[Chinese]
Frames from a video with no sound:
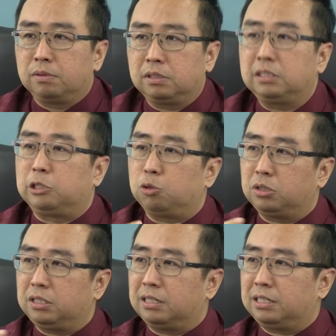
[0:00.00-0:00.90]
自己做
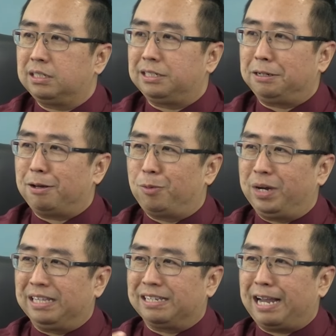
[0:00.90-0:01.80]
自己的事情
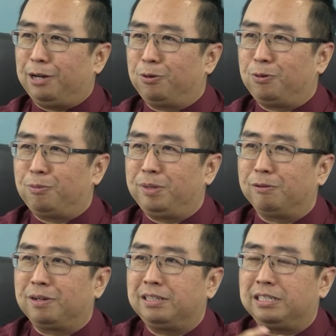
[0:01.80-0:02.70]
啊，k i n s i d e r 没
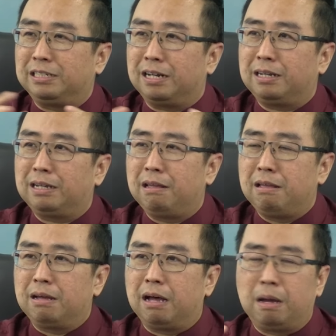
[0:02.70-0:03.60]
有跟其他的
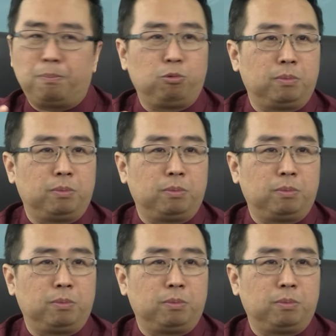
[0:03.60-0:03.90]
啊部